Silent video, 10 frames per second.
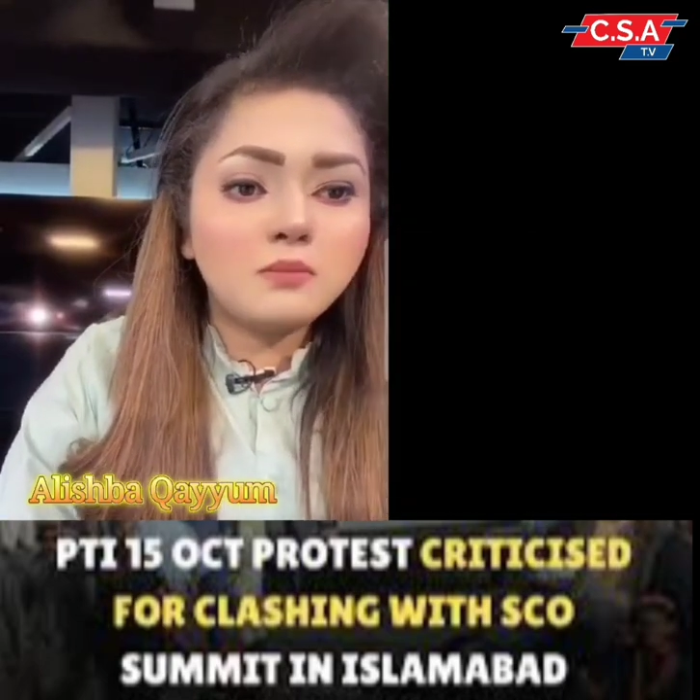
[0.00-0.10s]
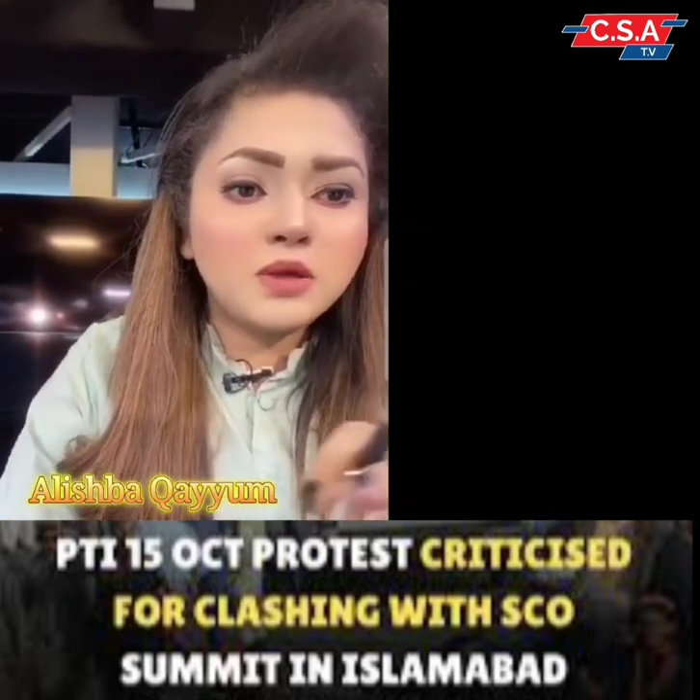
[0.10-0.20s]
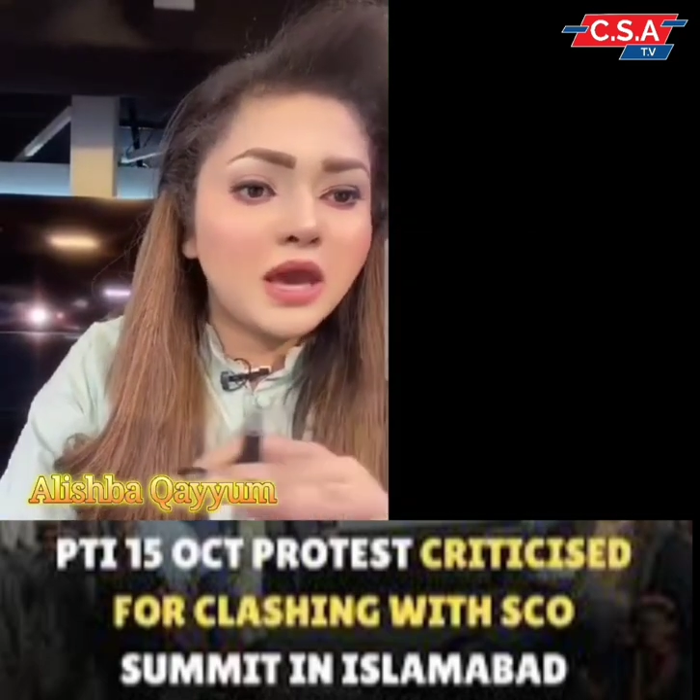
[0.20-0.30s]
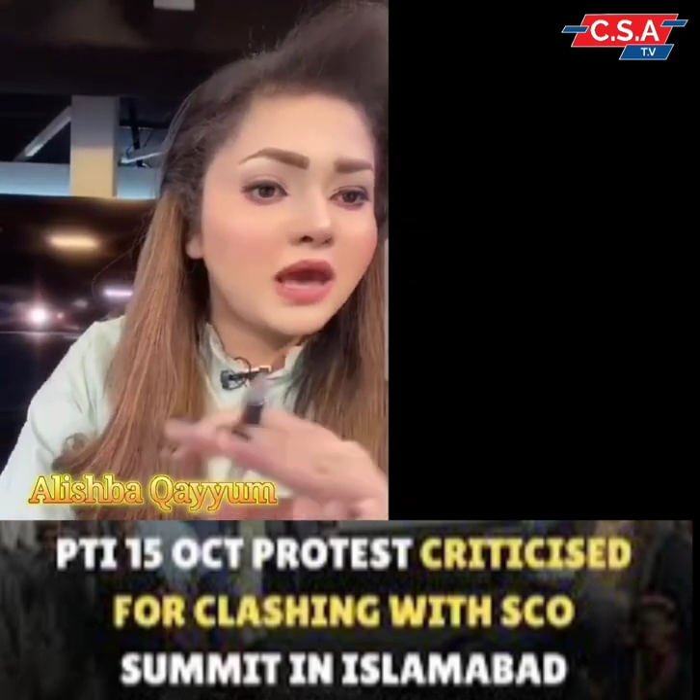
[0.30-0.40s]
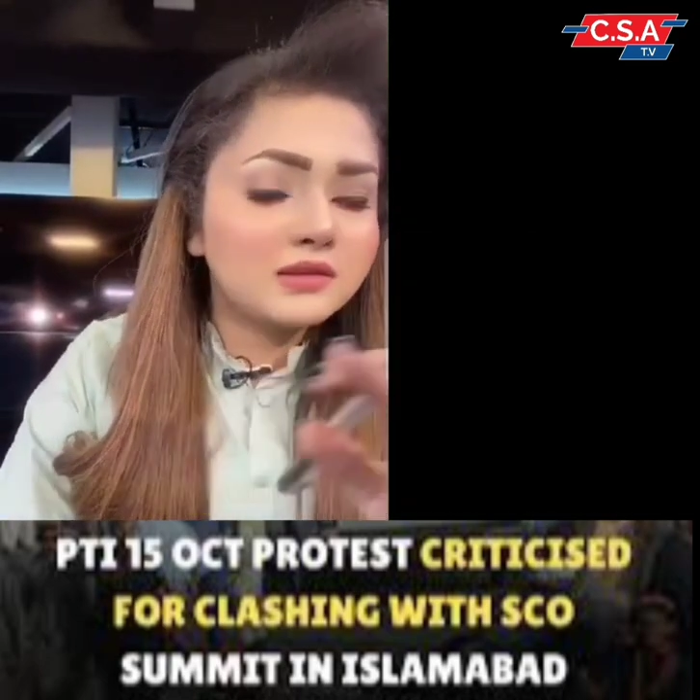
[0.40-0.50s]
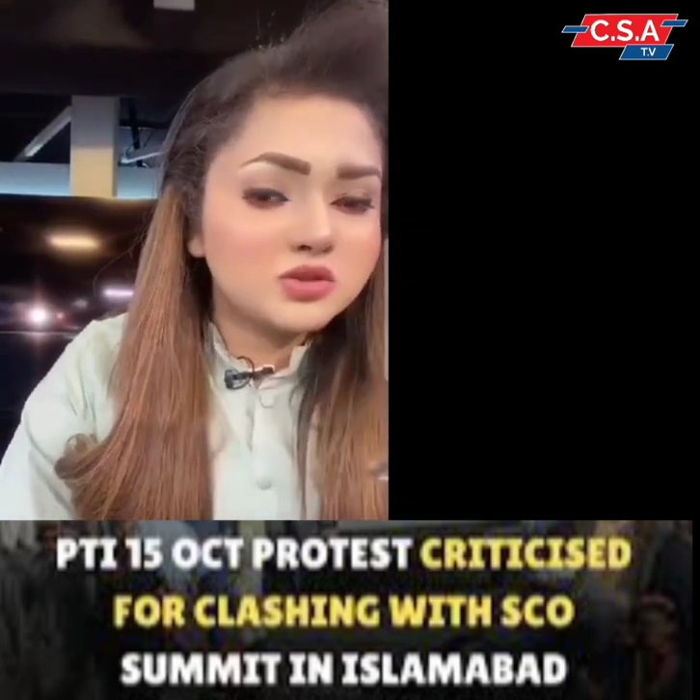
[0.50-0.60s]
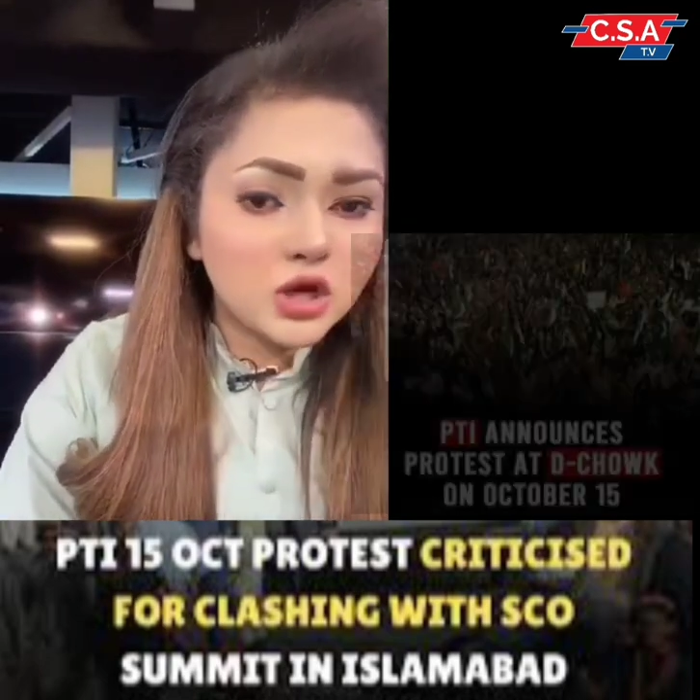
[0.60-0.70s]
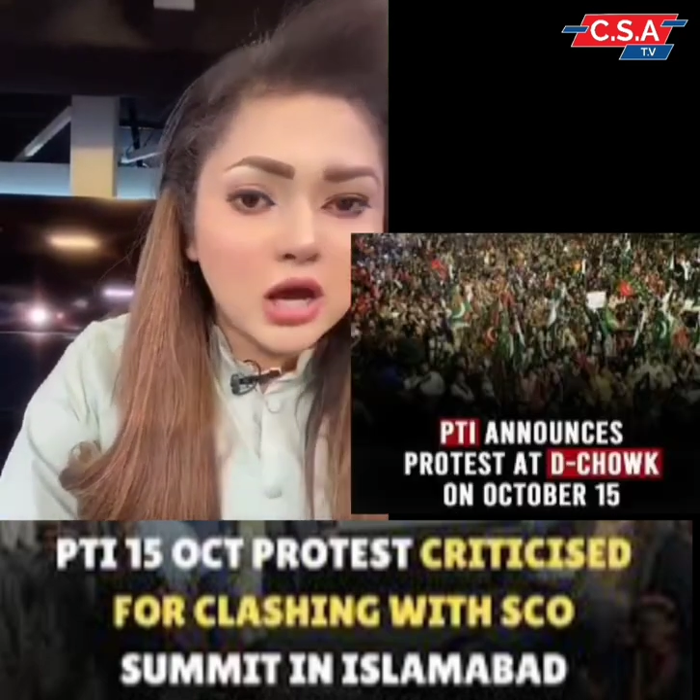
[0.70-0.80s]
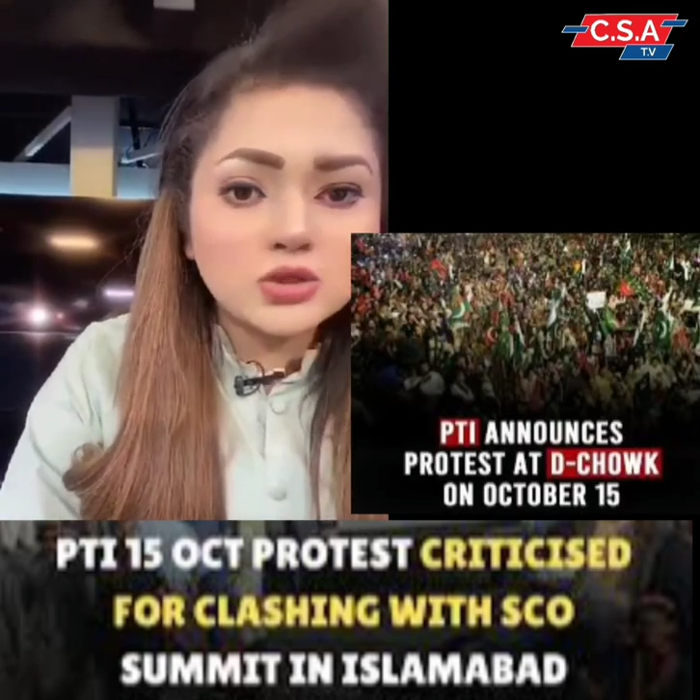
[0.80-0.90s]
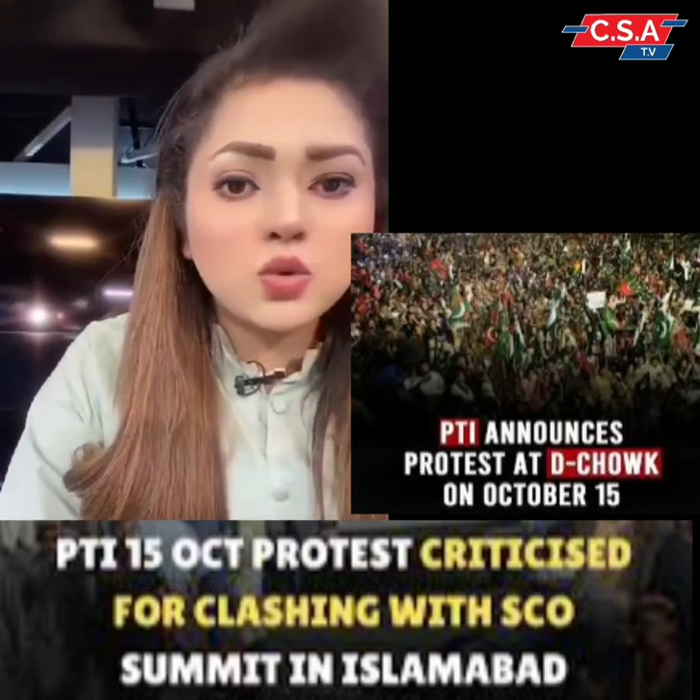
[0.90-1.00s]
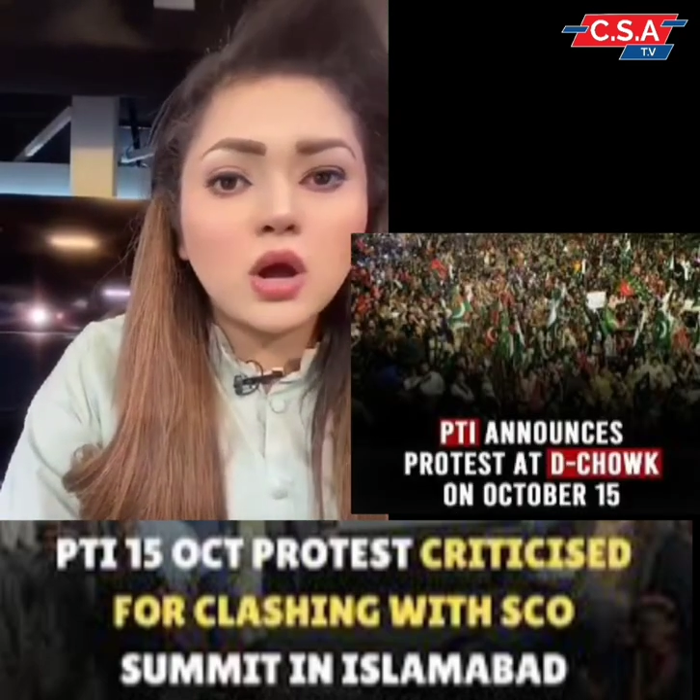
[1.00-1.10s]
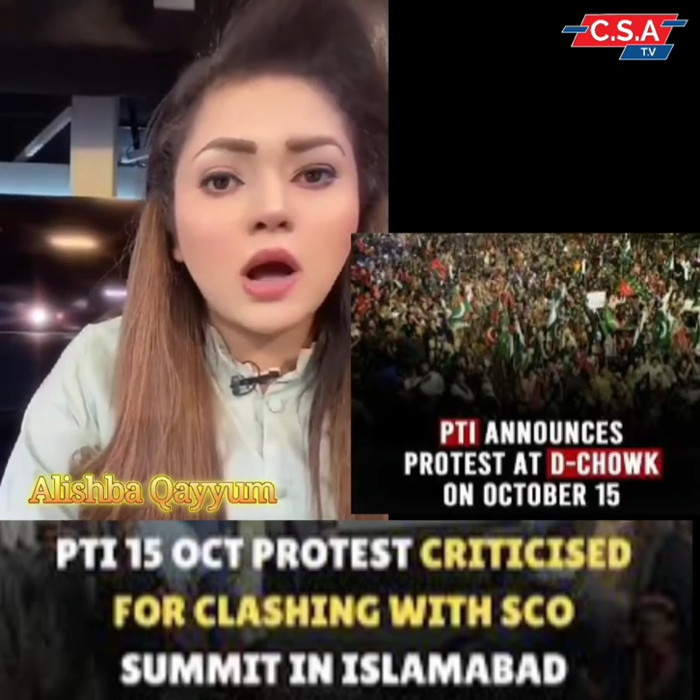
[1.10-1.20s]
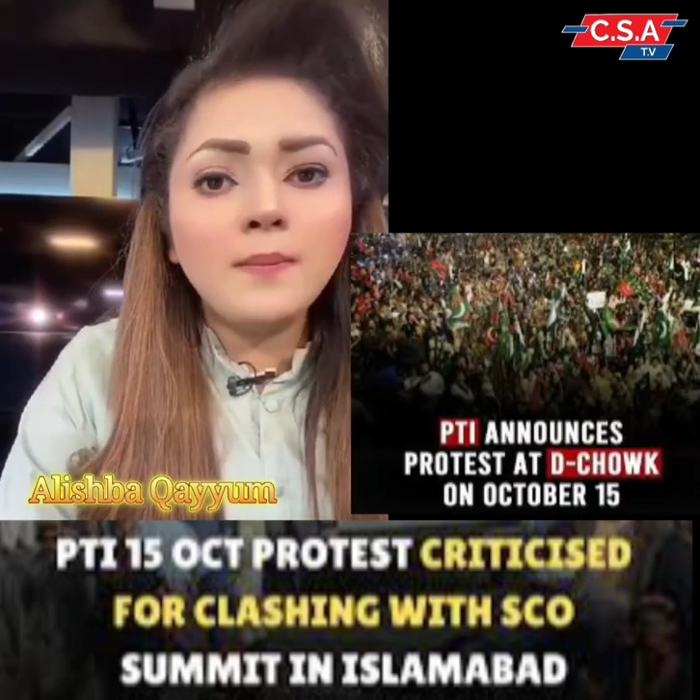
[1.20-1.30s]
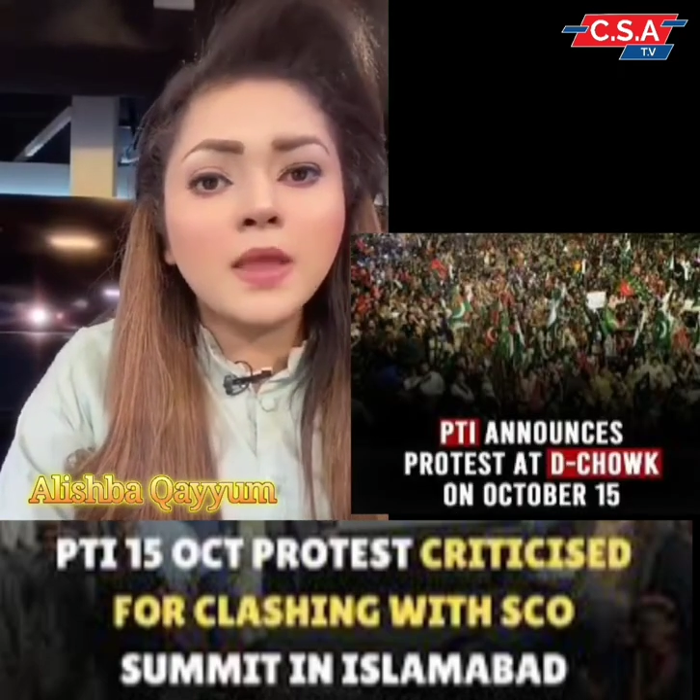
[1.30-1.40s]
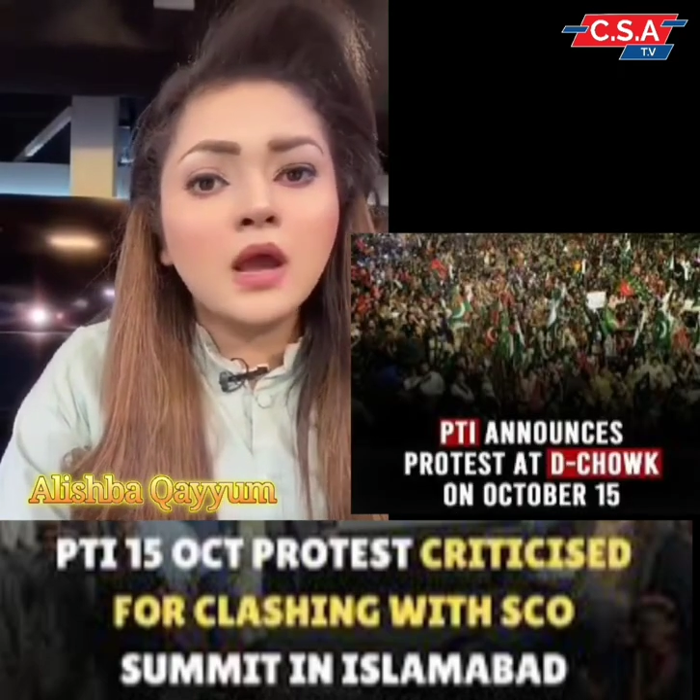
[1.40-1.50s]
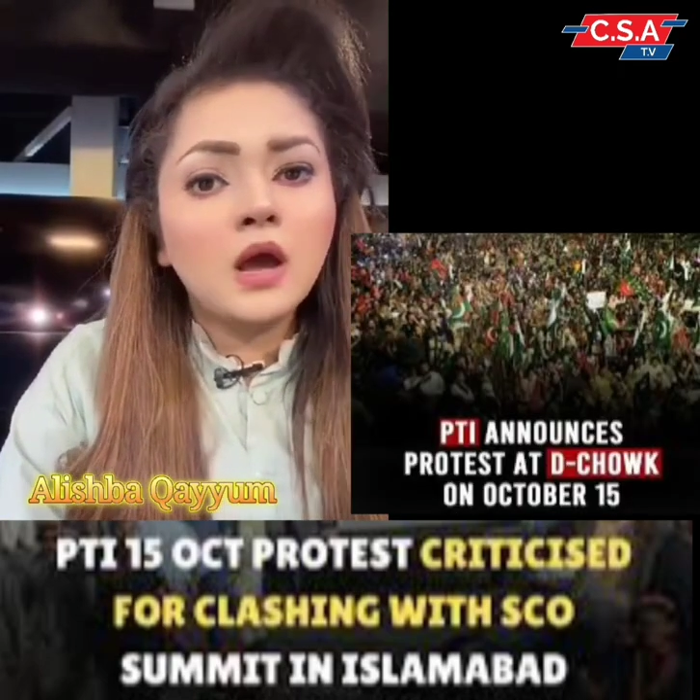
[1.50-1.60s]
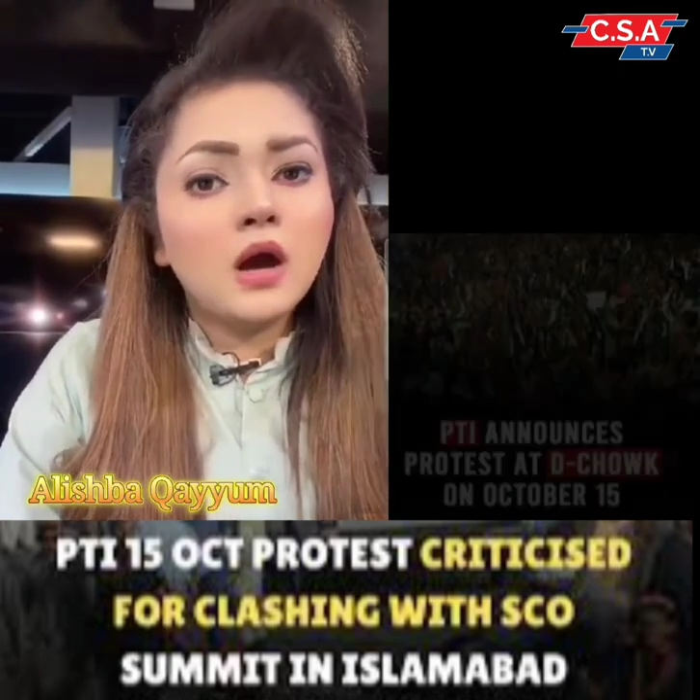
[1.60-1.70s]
अब ये एहतजाज होगा